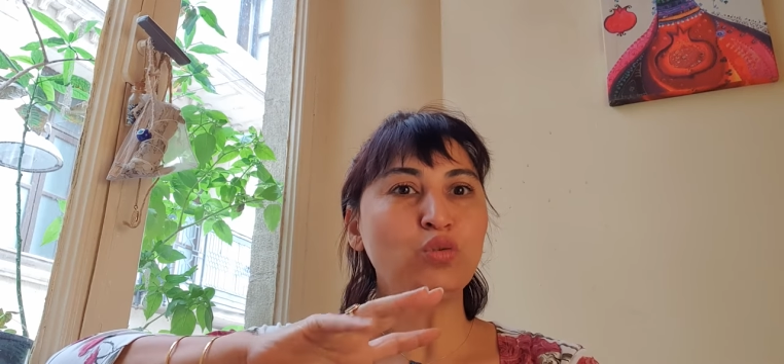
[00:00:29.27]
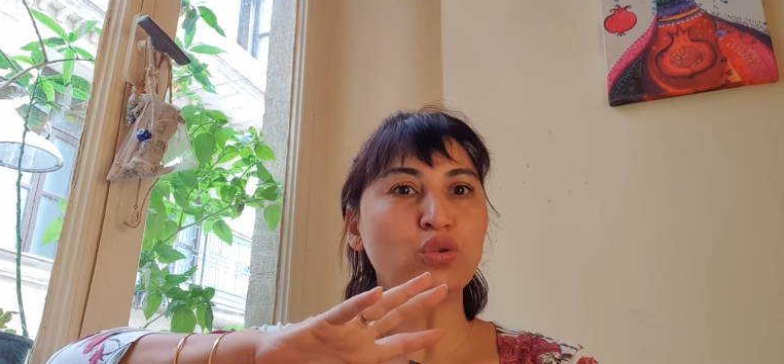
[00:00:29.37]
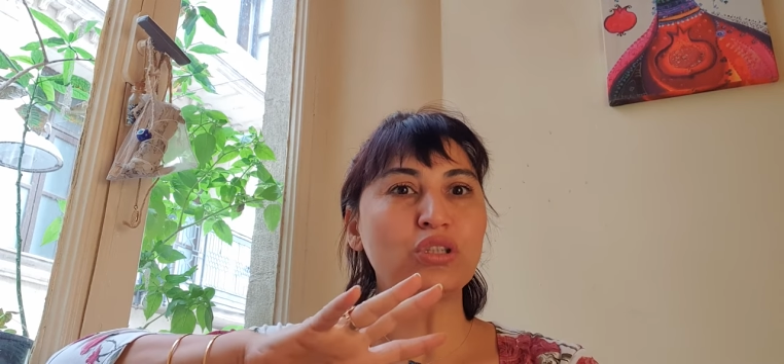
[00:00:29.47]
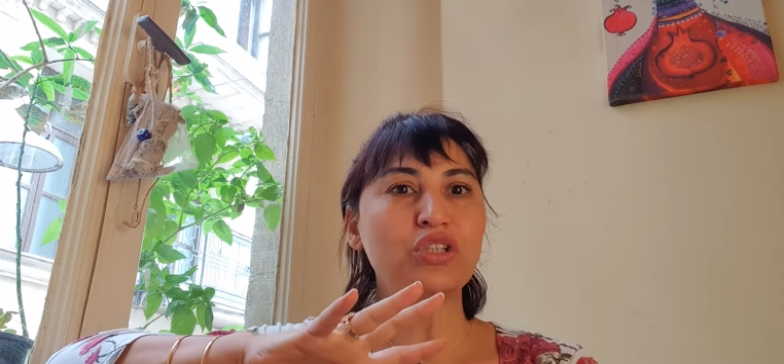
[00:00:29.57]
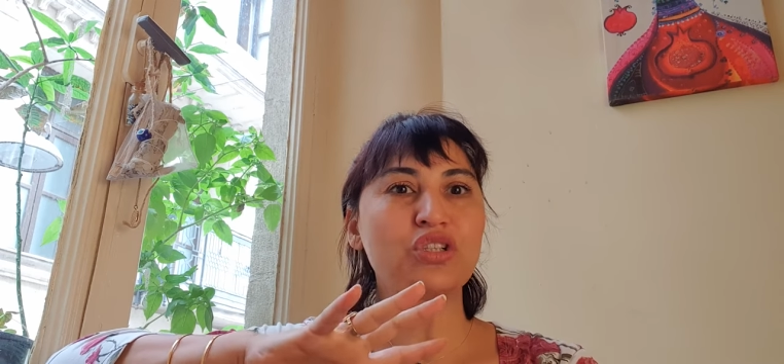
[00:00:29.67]

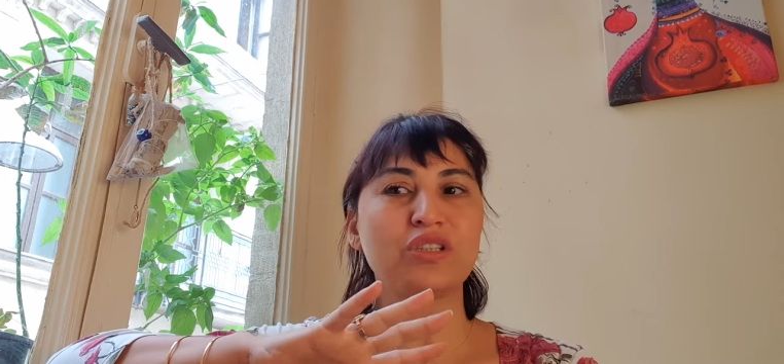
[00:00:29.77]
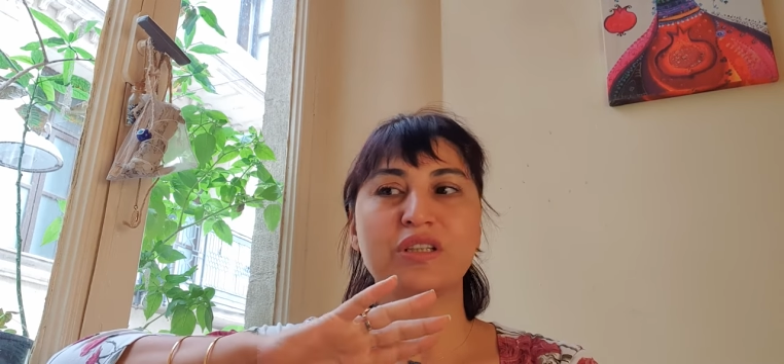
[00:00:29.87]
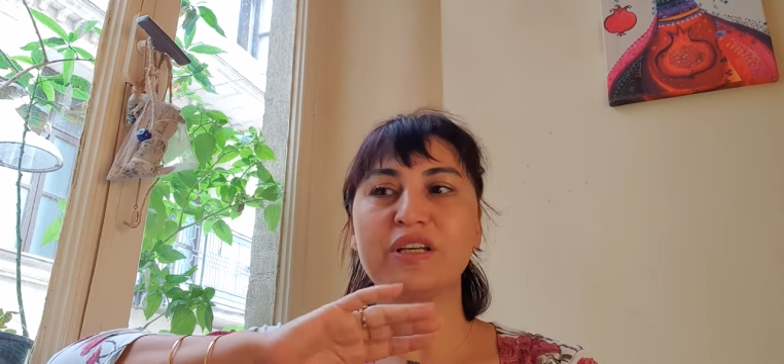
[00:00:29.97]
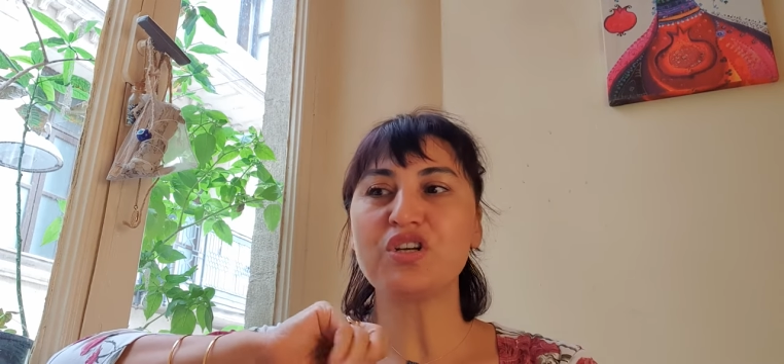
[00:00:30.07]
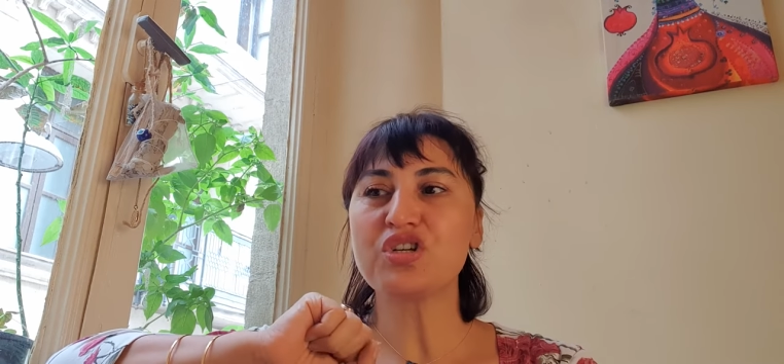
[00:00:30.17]
yurt
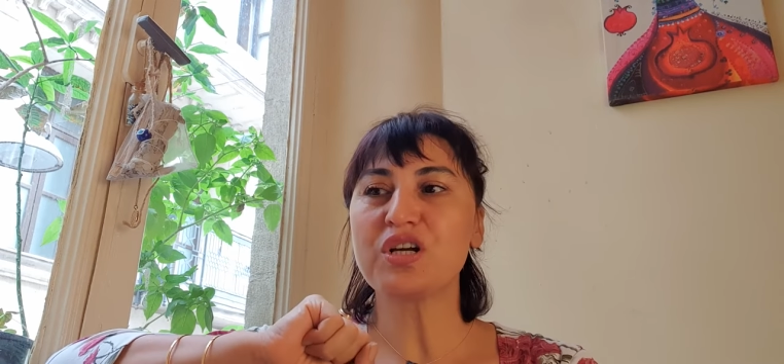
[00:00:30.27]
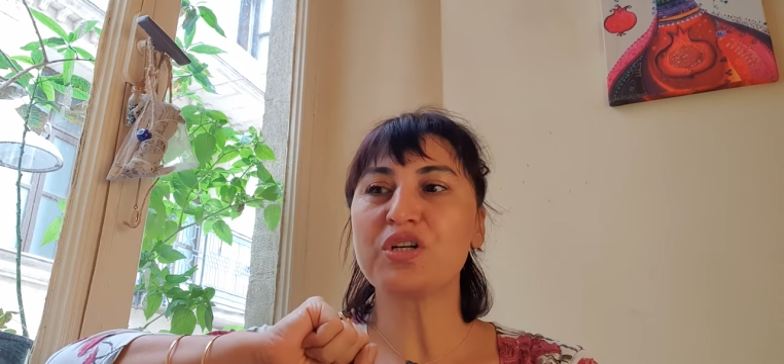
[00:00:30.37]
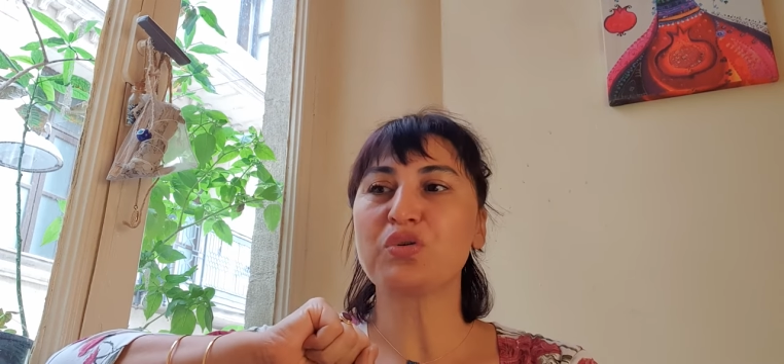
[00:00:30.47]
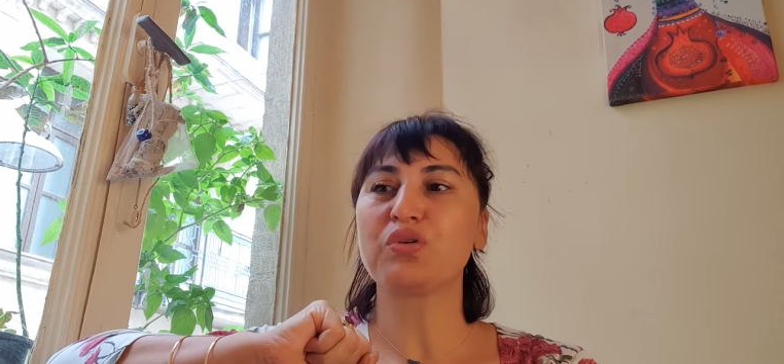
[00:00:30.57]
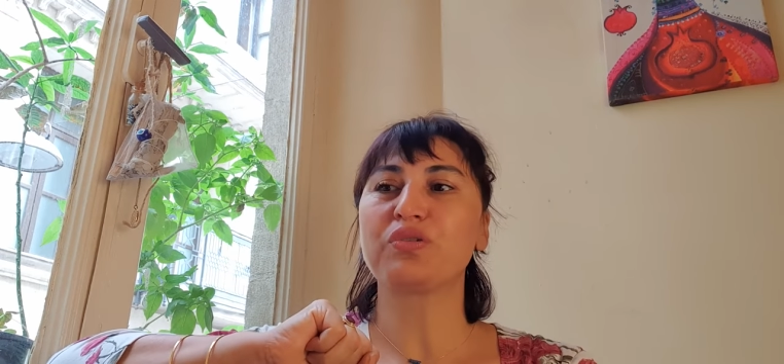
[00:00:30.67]
dışında iş
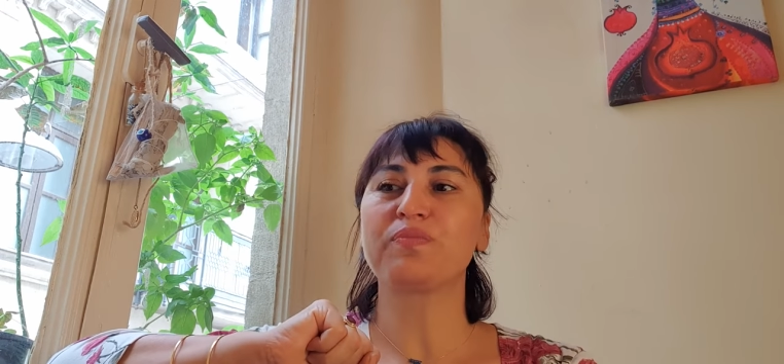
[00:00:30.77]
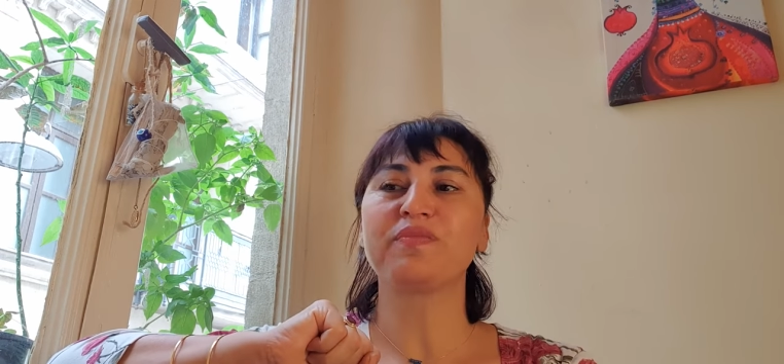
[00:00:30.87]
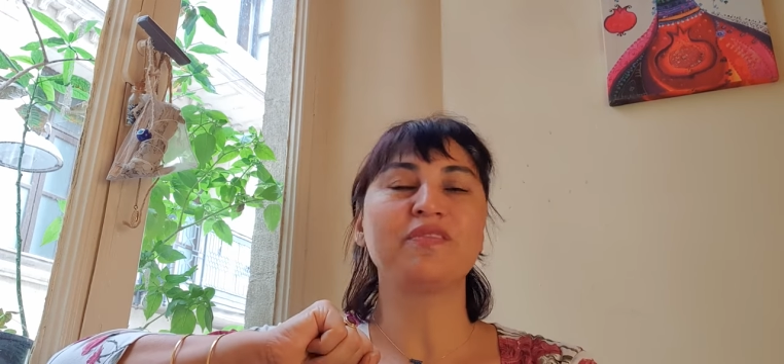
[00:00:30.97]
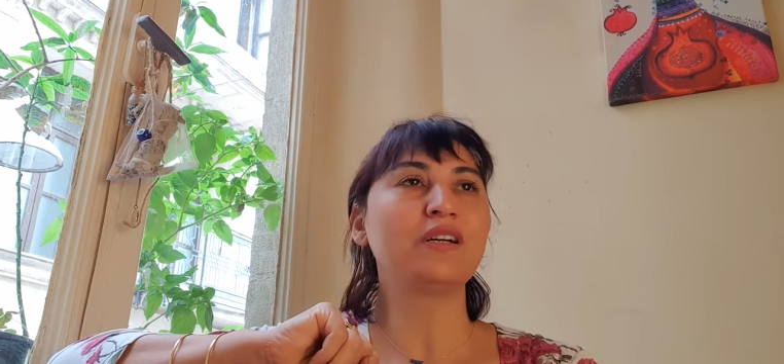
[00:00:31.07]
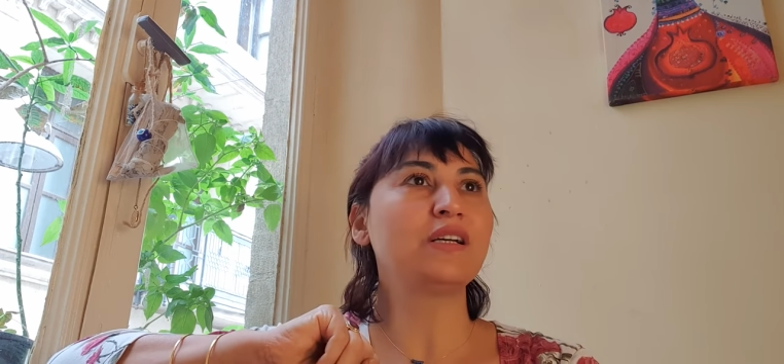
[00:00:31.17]
arıyorum
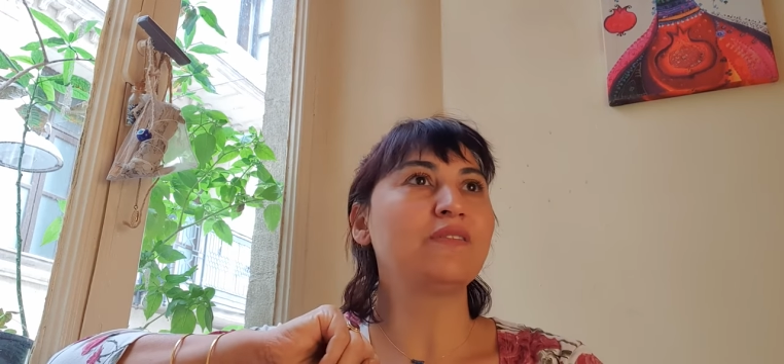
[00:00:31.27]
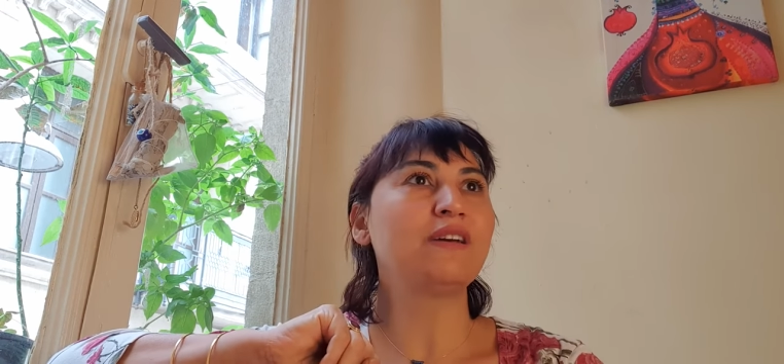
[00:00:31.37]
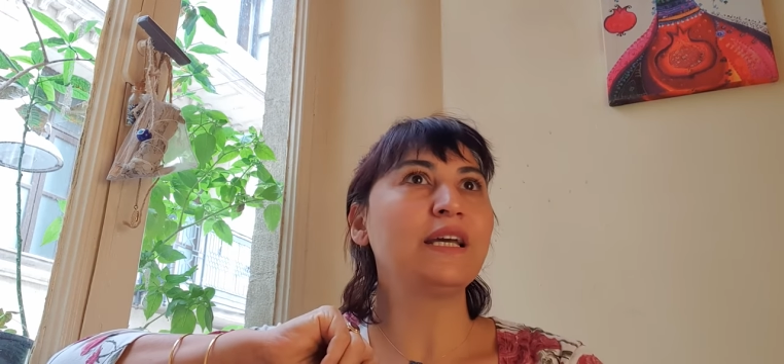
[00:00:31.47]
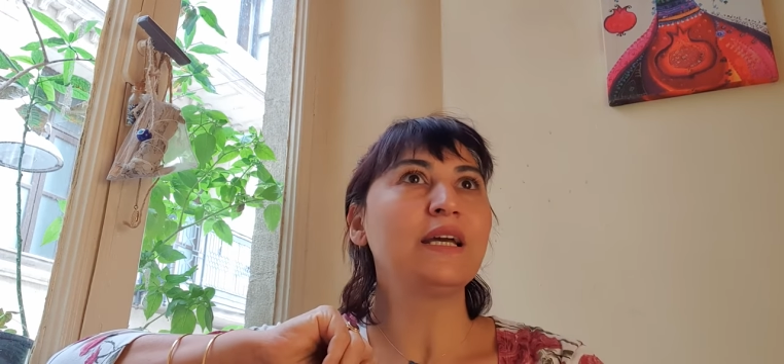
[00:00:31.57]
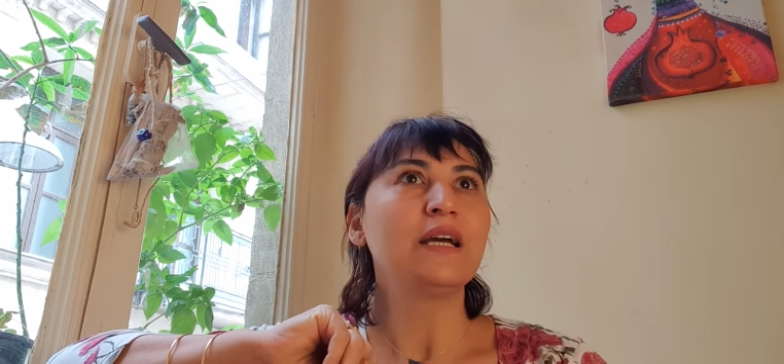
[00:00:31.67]

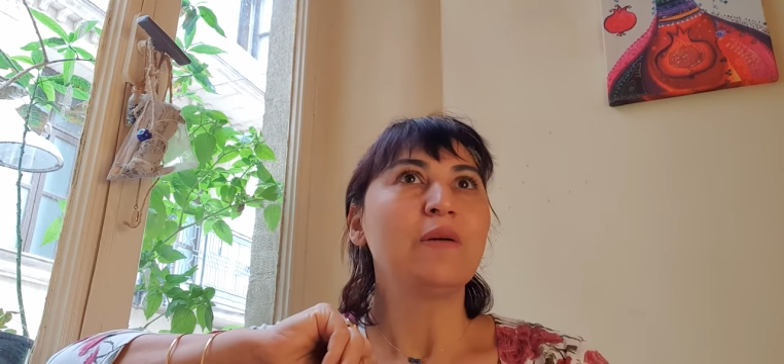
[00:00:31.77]
ve